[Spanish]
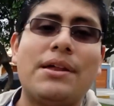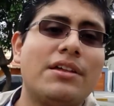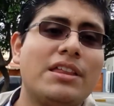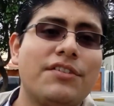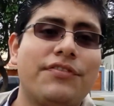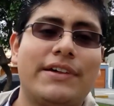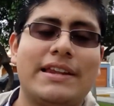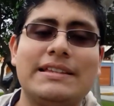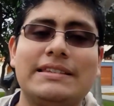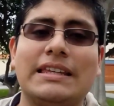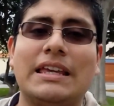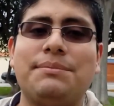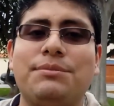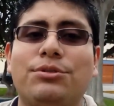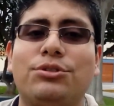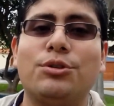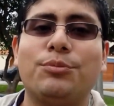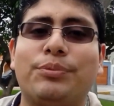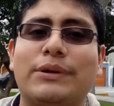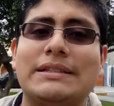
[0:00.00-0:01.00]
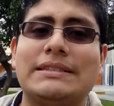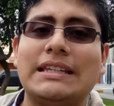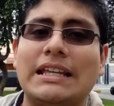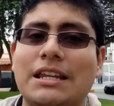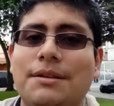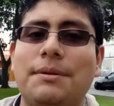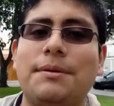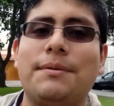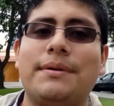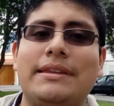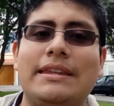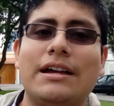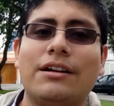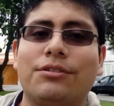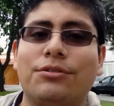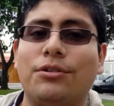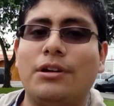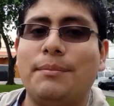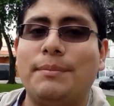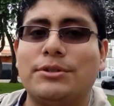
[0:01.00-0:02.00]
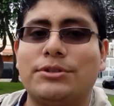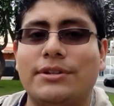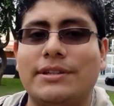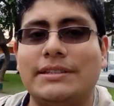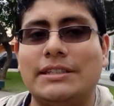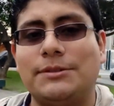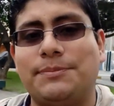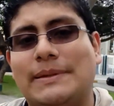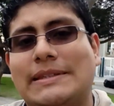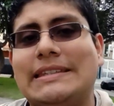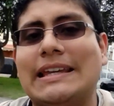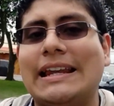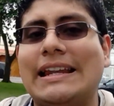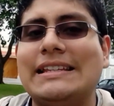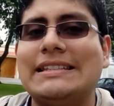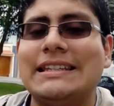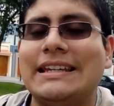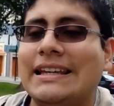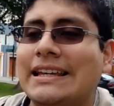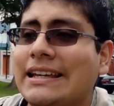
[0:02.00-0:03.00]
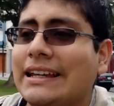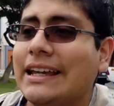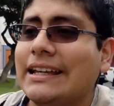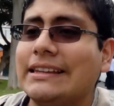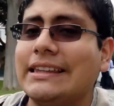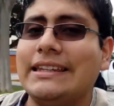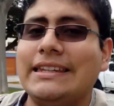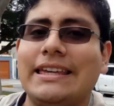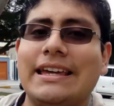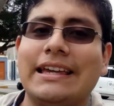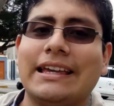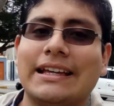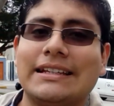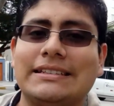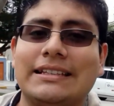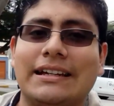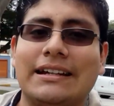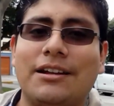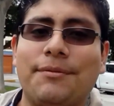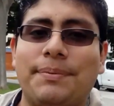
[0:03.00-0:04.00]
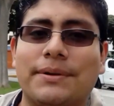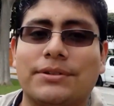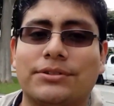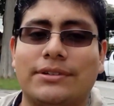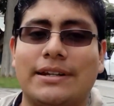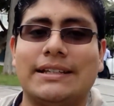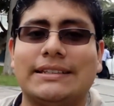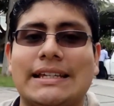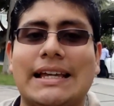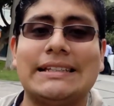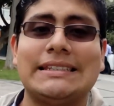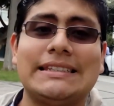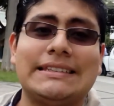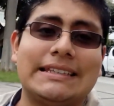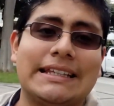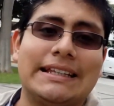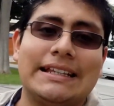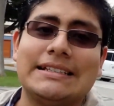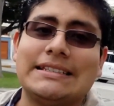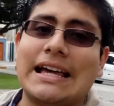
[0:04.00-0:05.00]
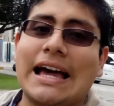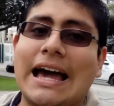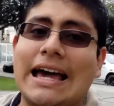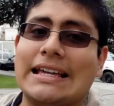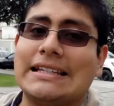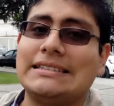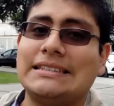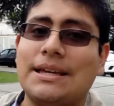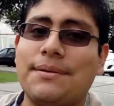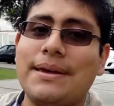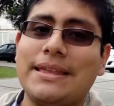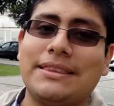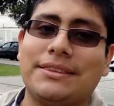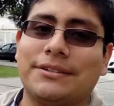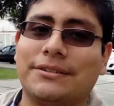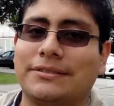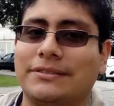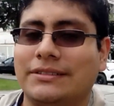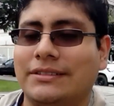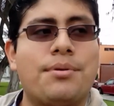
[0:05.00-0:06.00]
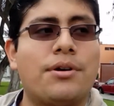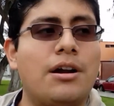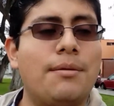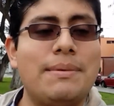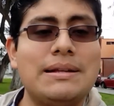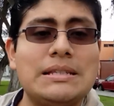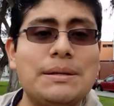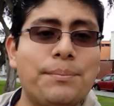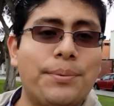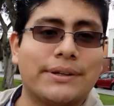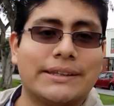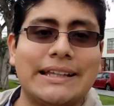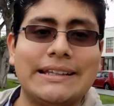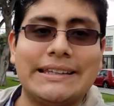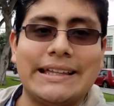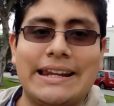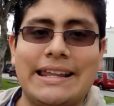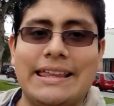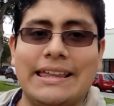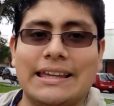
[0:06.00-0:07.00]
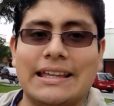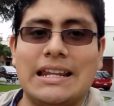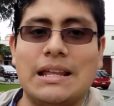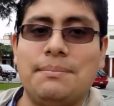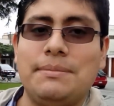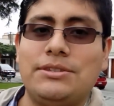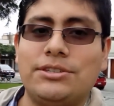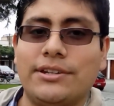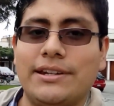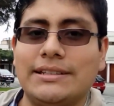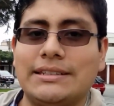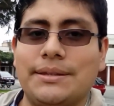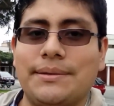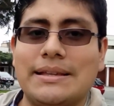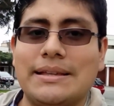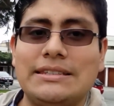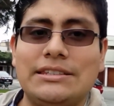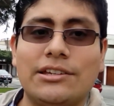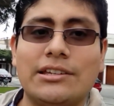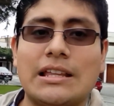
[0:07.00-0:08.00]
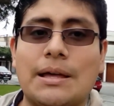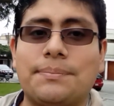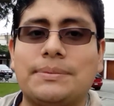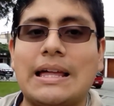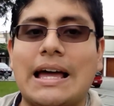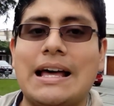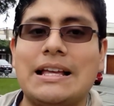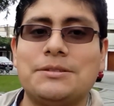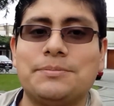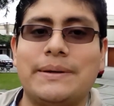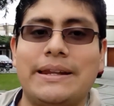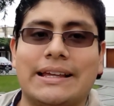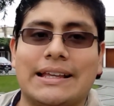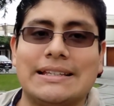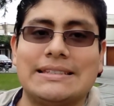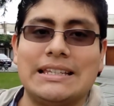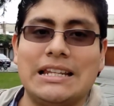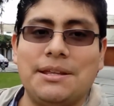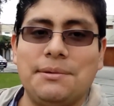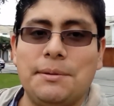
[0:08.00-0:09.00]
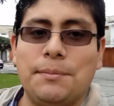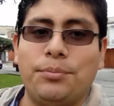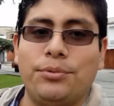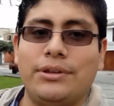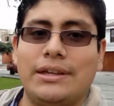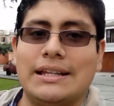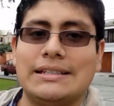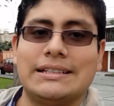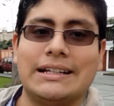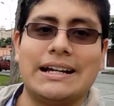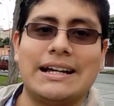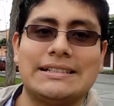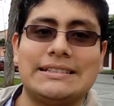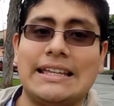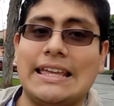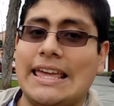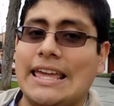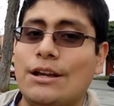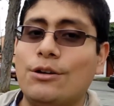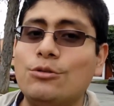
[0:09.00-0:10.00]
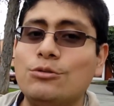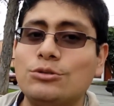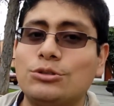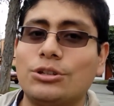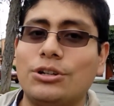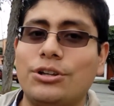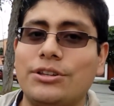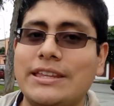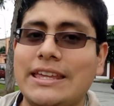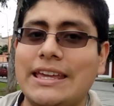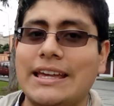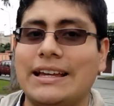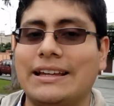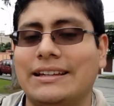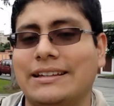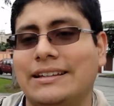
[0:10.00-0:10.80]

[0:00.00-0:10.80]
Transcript: Pero a diferencia de Mewtwo, pues Celebi venía con unas misiones especiales que tenían que hacer las personas asistentes a este evento. Pero lo más importante era de que las misiones habían sido adaptadas para que Celebi pudiera sacarse en un solo día.